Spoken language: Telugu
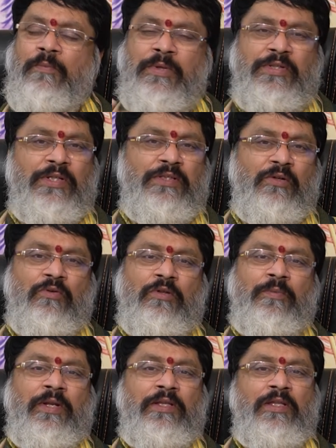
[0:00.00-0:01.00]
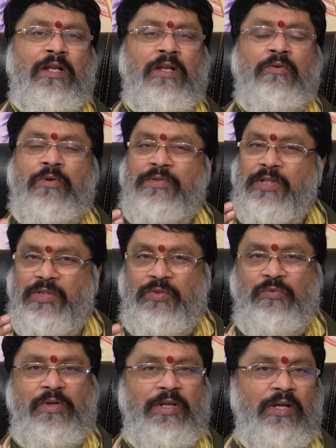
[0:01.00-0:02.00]
మీరు చేసే కొత్త ప్రయత్నాలన్నీ కూడా
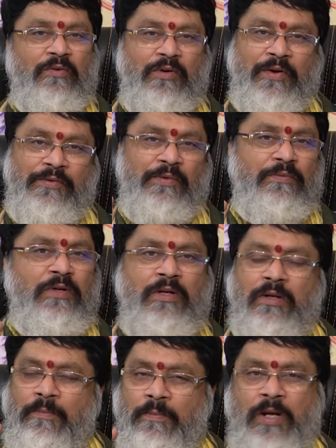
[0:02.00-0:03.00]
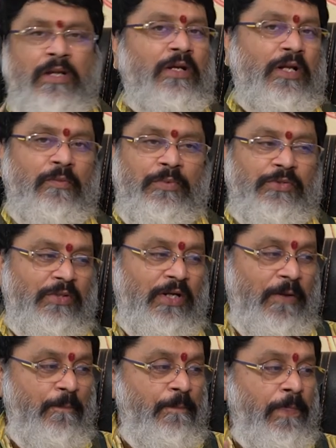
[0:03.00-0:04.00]
సక్సెస్ఫుల్ అయ్యే అవకాశం బాగానే
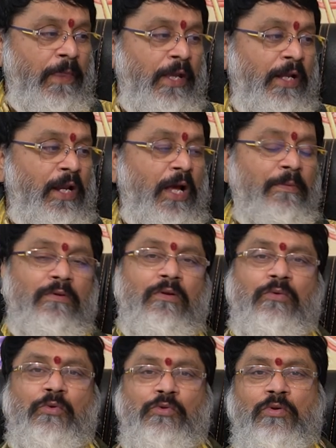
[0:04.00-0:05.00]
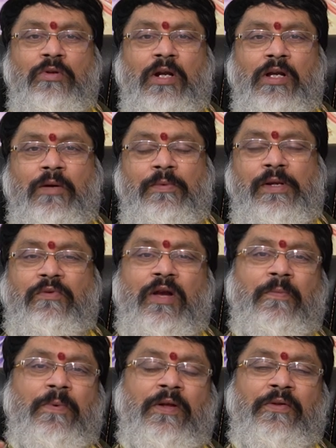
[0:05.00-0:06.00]
కనిపిస్తున్నాడు ఇక లాభంలో కుదురున్నాడు కాబట్టి
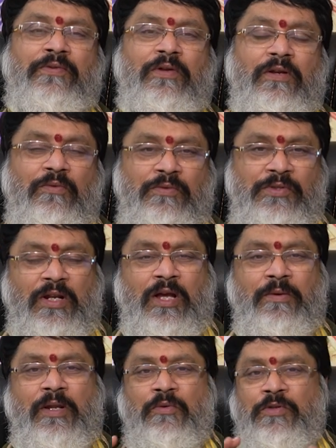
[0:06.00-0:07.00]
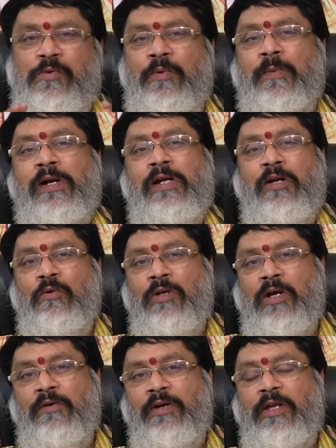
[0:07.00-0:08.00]
వ్యాపారస్తుల గురించి లాభాల గురించి మనం
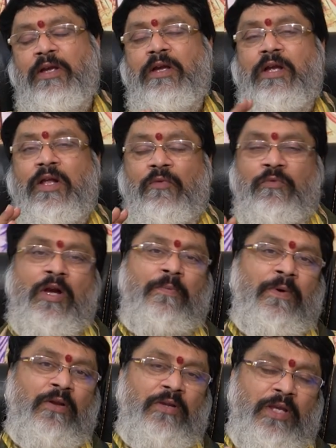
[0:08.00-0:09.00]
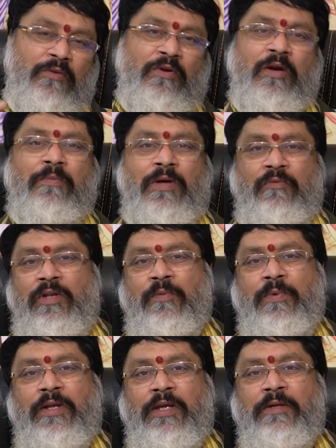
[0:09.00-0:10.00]
మాట్లాడుకోవాలి కాబట్టి వ్యాపారం ఏ వ్యాపారం
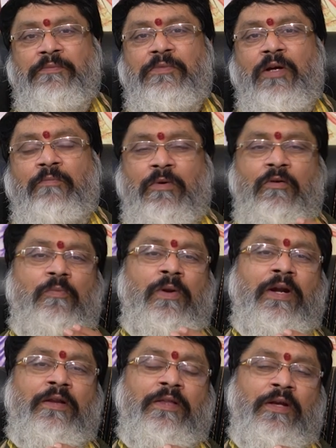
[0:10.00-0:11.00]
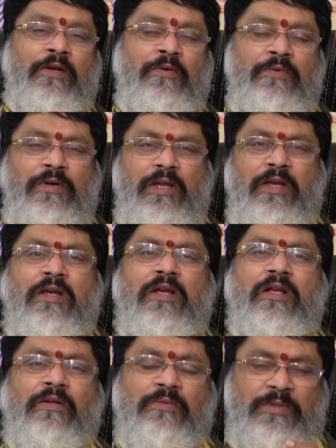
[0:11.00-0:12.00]
అయినప్పటికీ పవర్ ప్లాంట్ దగ్గర నుండి
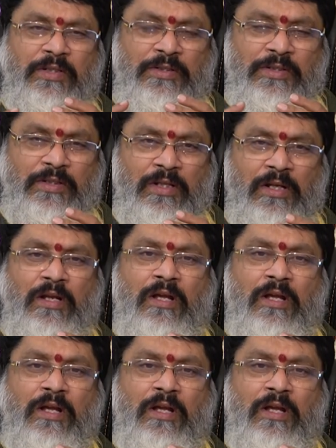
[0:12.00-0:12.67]
చిన్న చిన్న